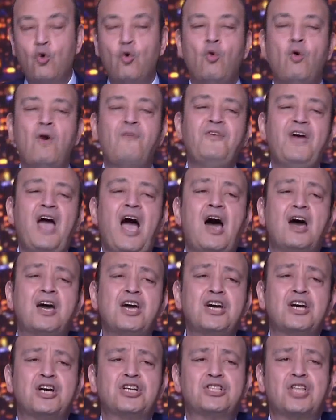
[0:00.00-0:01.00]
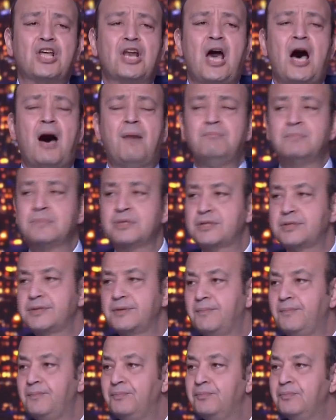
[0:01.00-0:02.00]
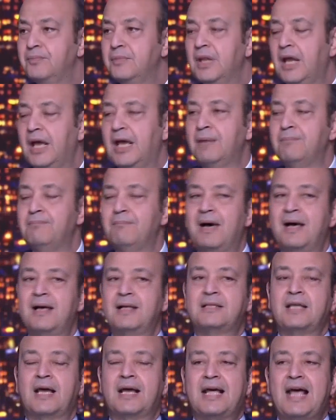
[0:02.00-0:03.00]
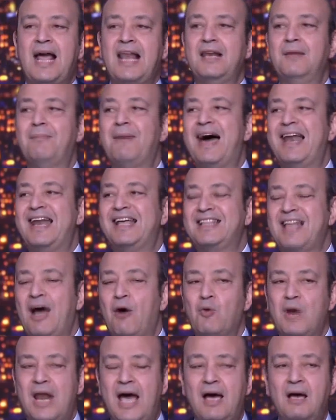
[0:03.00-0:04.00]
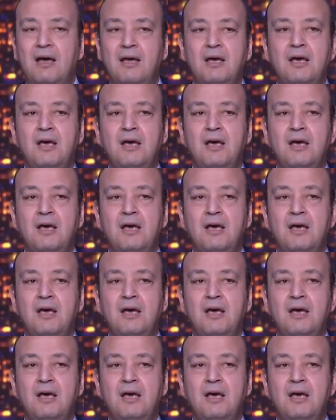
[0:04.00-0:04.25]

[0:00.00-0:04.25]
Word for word: وفي حقيقه الامر اما تتكلم على دوله